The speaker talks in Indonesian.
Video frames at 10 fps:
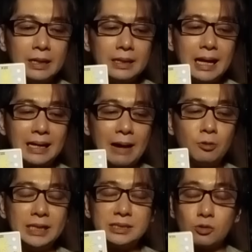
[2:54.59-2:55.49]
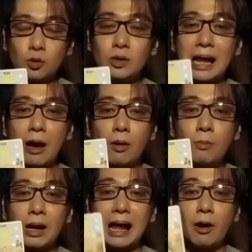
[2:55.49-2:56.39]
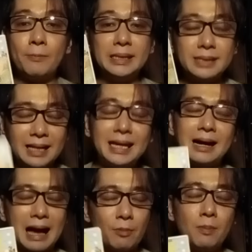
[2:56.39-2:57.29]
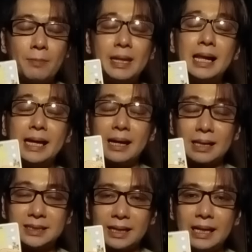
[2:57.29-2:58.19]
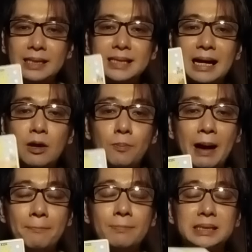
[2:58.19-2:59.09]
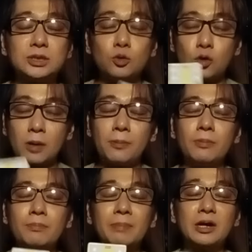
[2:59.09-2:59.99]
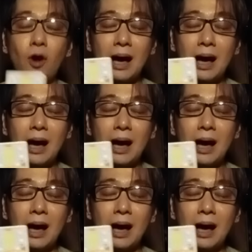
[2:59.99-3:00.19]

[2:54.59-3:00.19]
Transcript: Dan kamu disuruh kalau kalau misalnya kamu memiliki rezeki, jangan lupa bersyukur, berdoa